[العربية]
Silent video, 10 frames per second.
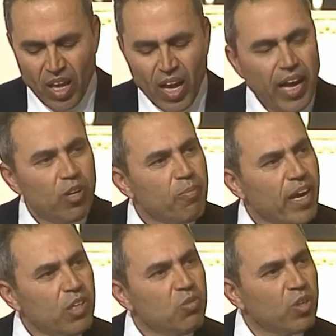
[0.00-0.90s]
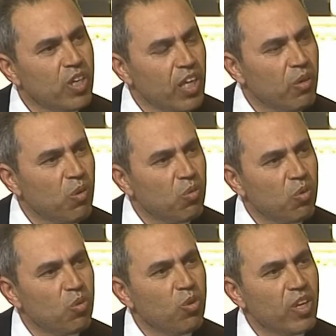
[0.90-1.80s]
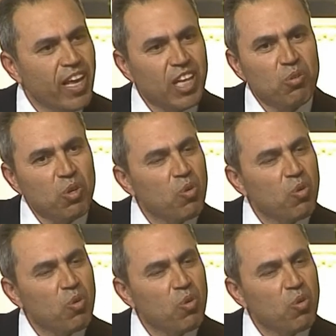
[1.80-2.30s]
هانو مانح وكيبي كرهوني أنا دوي